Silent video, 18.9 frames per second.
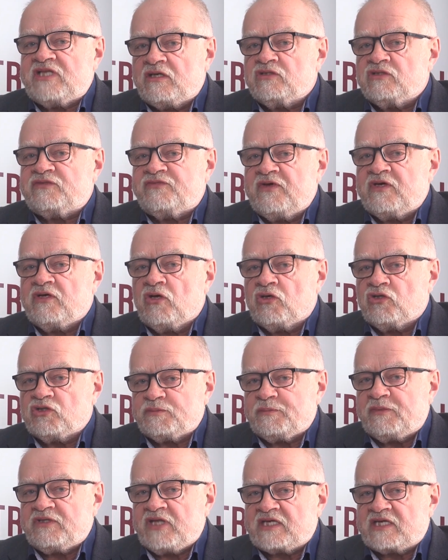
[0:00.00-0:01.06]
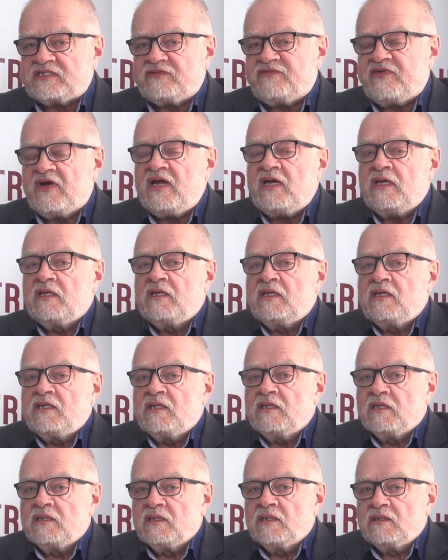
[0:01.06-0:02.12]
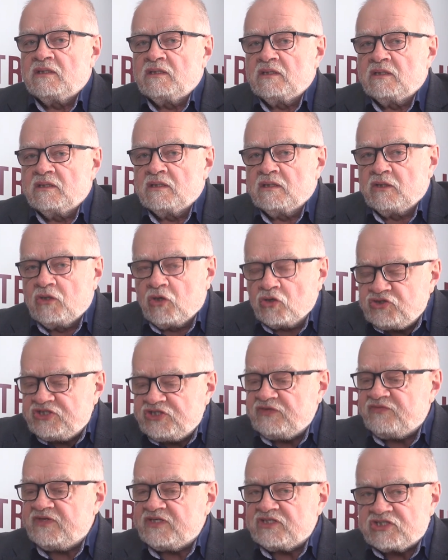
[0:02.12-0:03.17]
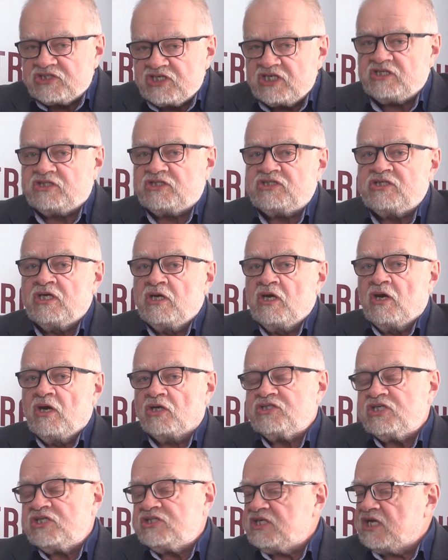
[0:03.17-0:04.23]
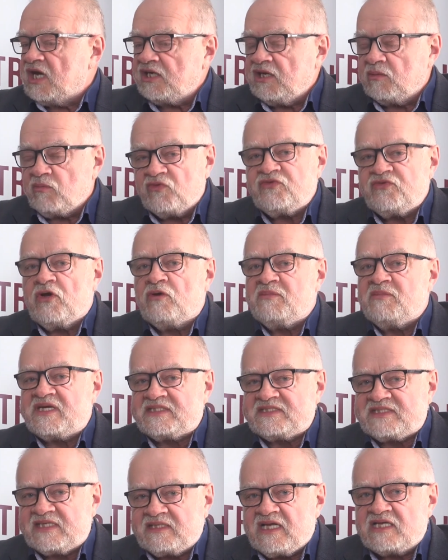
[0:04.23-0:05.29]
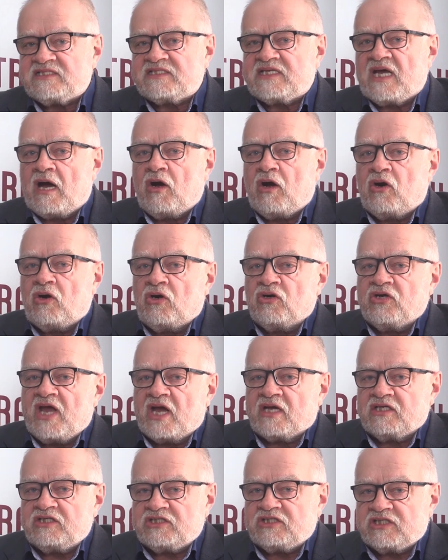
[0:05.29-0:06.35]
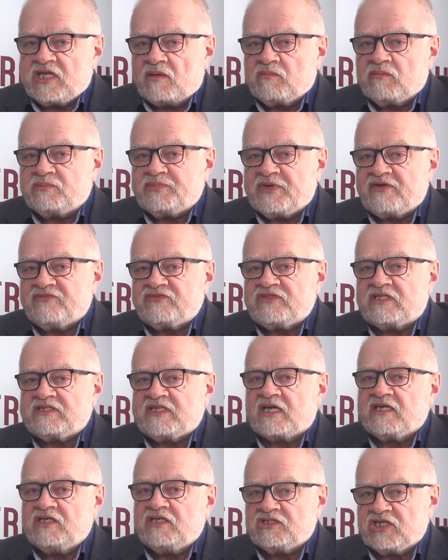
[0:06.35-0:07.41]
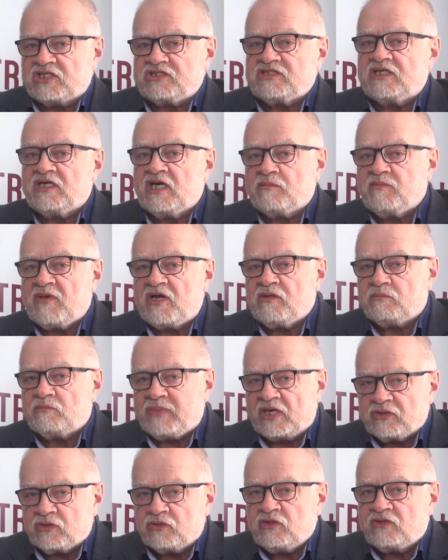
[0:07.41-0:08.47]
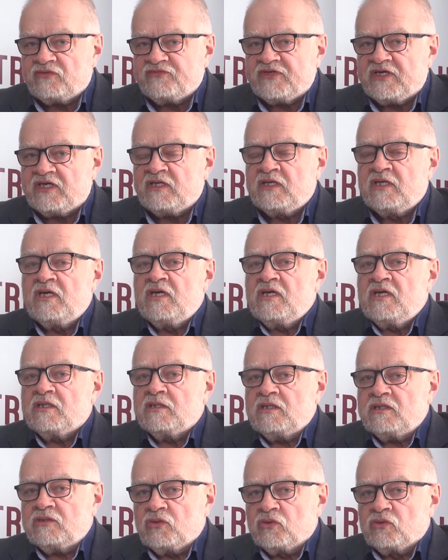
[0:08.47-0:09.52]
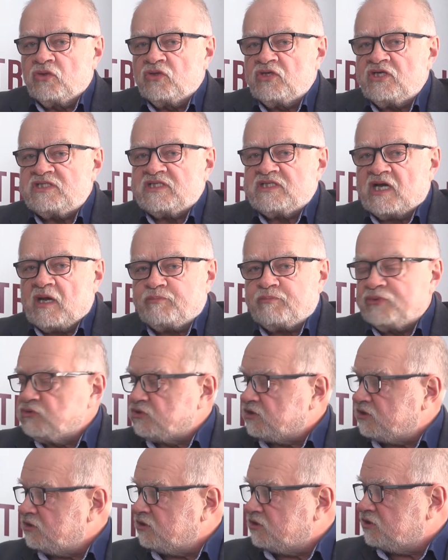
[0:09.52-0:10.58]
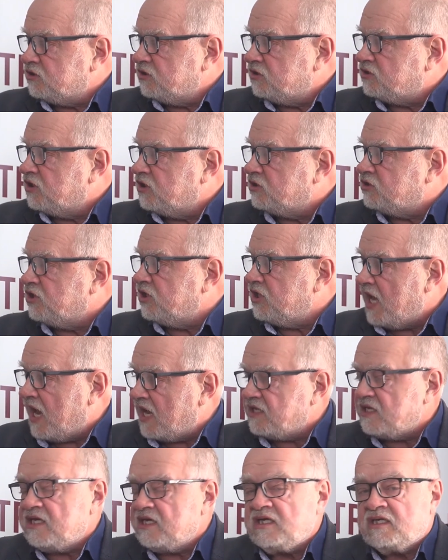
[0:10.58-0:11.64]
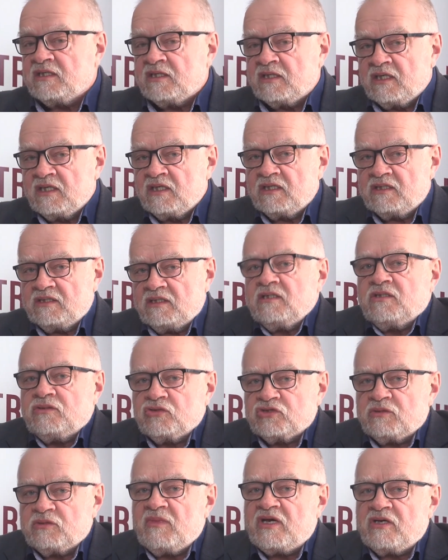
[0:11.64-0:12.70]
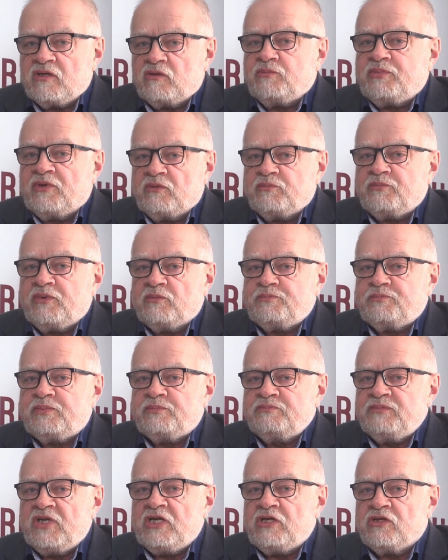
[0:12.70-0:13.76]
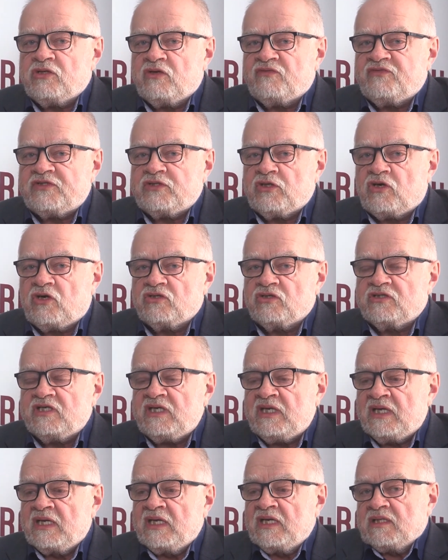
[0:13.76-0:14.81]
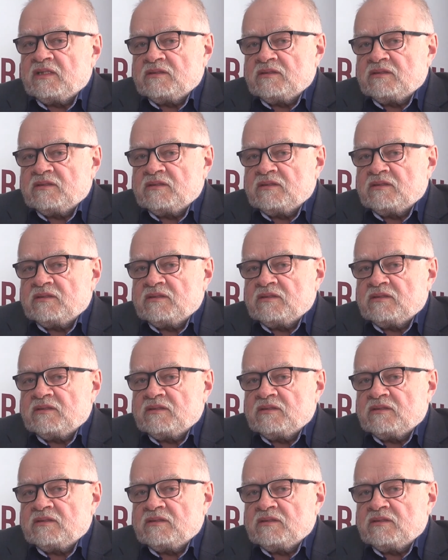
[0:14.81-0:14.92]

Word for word: z tego swojego gospodarstwa godziwie żyć. Oczywiście ja nie mówię o Mercedesach, o, o jakichś tam, prawda, takich rzeczach, jak mają baronowie y, kukurydzy, kapusty czy, czy, czy jajek, y, którzy mają po, po milionowe dochody,